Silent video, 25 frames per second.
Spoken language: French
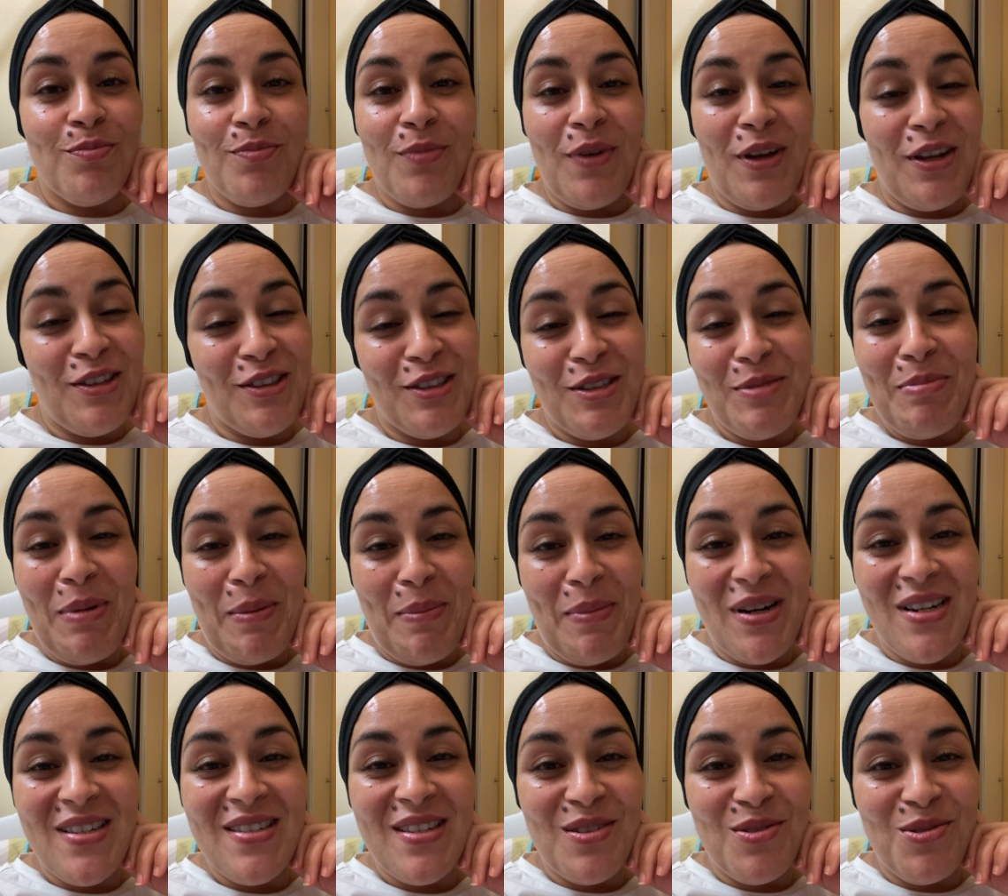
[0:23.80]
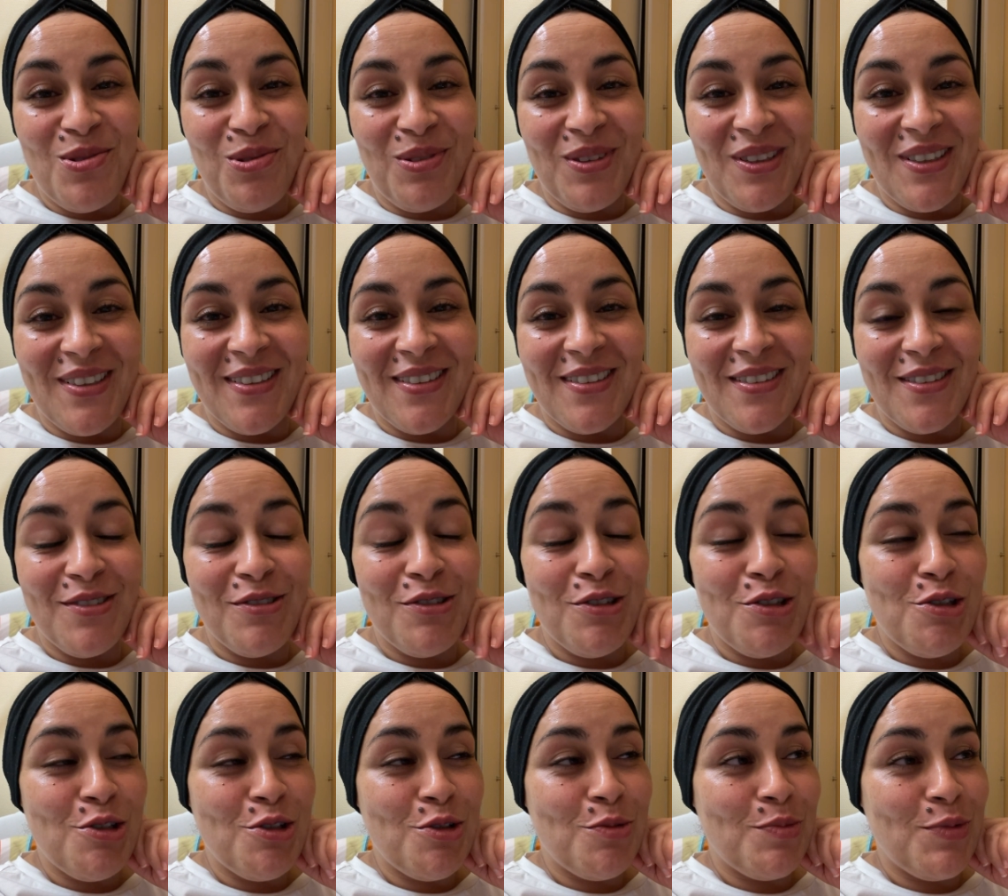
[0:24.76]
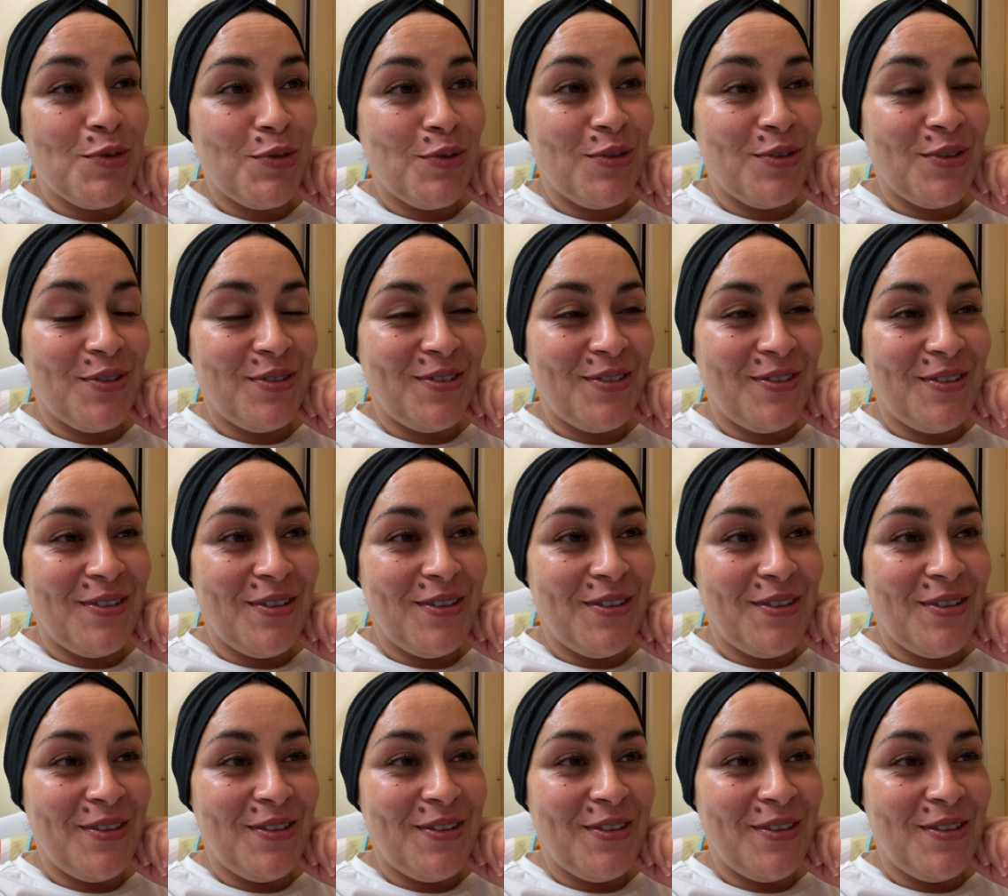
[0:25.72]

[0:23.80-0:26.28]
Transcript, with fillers: a été pas mal cette journée, franchement.